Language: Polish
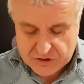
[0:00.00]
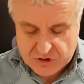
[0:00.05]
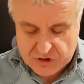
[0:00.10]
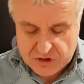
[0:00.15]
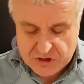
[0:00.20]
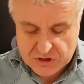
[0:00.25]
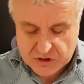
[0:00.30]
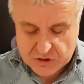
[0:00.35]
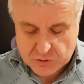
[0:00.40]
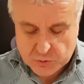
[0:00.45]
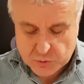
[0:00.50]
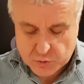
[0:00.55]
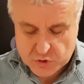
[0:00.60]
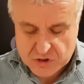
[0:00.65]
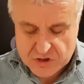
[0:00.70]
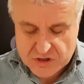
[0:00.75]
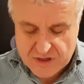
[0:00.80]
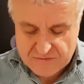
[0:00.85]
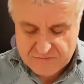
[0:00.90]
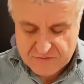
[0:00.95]
Ci,
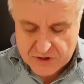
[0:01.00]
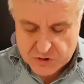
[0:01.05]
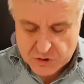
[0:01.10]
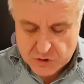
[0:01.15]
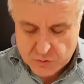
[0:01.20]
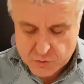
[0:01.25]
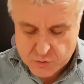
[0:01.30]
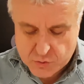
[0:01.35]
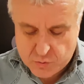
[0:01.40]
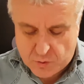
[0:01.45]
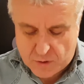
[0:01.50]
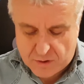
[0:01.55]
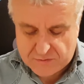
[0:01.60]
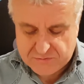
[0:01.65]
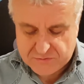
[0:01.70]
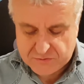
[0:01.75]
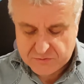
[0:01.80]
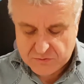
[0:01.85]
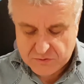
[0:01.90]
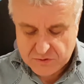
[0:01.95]
którzy nie wierzą
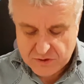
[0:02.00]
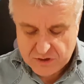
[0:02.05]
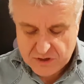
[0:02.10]
słowu,